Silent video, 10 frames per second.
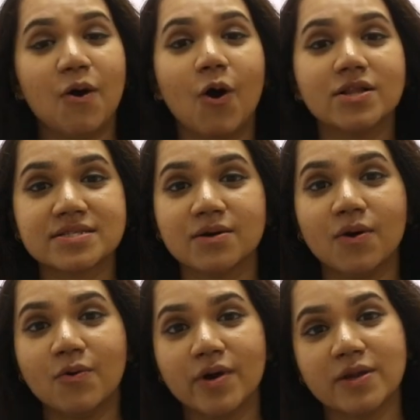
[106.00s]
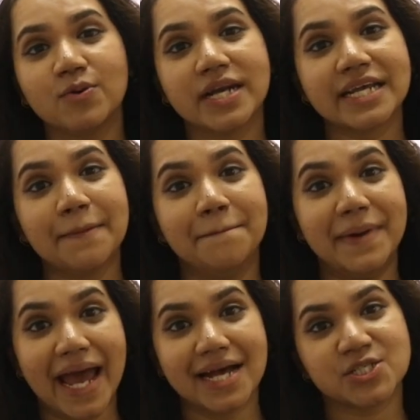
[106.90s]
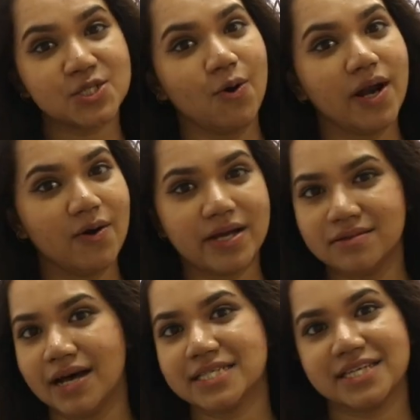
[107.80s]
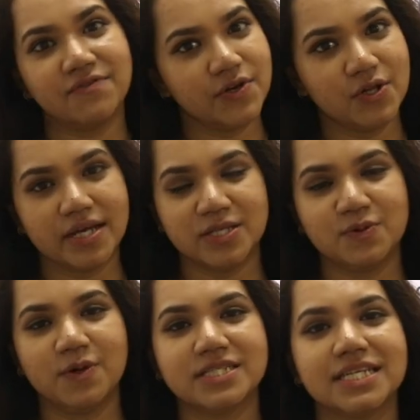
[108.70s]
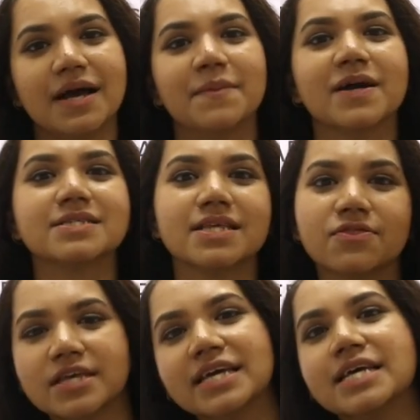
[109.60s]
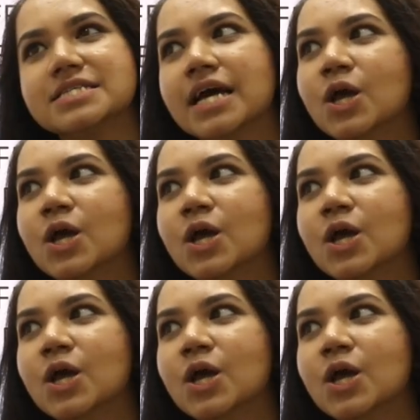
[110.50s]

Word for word: অলসো ওই রুটিনকে ব্যাশ করেও কিন্তু আজকের ভিডিওতে কিছু বলছি না বিকজ দ্য থিং ইজ